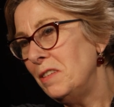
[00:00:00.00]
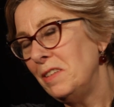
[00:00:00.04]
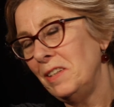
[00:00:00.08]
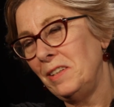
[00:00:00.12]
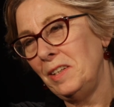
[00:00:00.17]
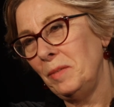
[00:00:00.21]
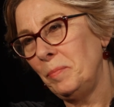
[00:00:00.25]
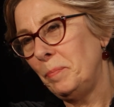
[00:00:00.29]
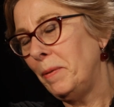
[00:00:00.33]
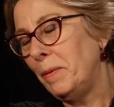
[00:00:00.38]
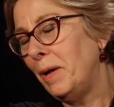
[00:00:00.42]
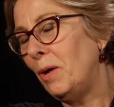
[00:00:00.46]
ils
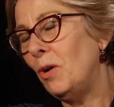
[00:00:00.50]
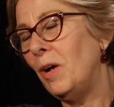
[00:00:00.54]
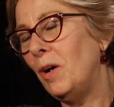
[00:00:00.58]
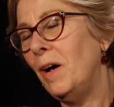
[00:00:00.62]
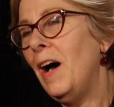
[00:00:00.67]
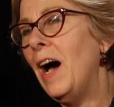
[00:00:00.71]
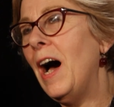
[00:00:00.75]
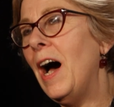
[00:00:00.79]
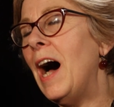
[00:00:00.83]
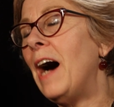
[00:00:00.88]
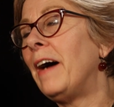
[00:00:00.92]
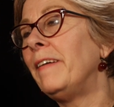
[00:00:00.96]
n'étaient pas
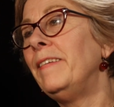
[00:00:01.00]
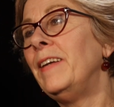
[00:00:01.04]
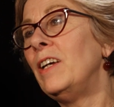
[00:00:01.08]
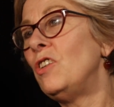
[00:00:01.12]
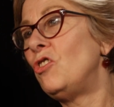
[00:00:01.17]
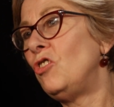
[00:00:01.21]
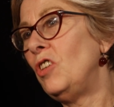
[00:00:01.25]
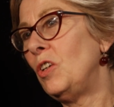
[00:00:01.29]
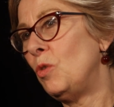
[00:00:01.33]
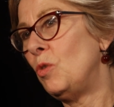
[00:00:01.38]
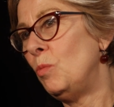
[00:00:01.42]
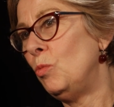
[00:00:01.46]

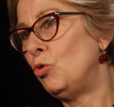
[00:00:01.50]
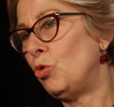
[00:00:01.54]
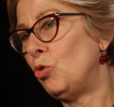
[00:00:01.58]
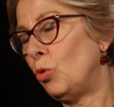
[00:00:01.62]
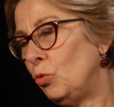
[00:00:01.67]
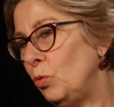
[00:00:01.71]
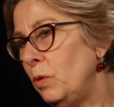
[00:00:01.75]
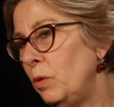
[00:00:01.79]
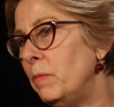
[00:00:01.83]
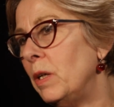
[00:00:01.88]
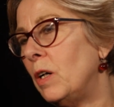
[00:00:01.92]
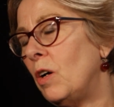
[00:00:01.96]
harnachés comme
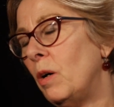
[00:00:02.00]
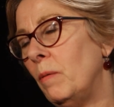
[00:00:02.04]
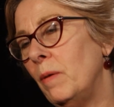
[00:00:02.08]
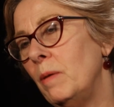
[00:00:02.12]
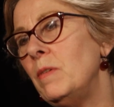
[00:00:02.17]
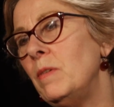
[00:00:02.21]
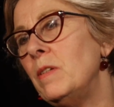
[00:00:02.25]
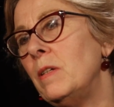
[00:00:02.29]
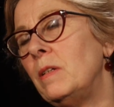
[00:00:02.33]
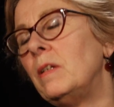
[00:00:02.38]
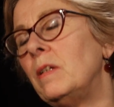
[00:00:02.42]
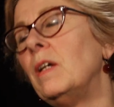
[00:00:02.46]
aujourd'hui, mais quand
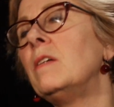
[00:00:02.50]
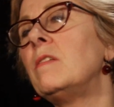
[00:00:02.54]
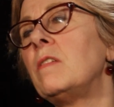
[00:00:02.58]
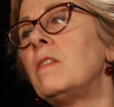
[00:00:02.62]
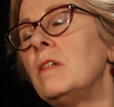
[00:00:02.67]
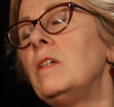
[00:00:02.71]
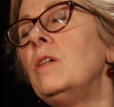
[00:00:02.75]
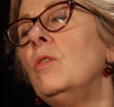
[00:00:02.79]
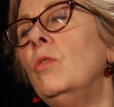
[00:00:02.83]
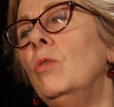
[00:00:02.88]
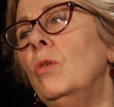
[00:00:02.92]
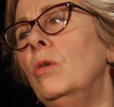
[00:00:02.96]
même, ils étaient
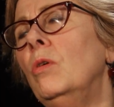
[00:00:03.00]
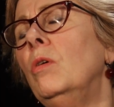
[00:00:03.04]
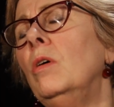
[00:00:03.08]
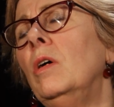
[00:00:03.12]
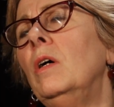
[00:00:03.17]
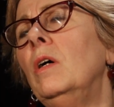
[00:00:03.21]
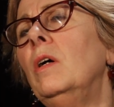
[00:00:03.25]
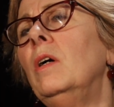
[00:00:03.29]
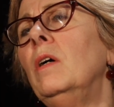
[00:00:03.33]
assez, euh,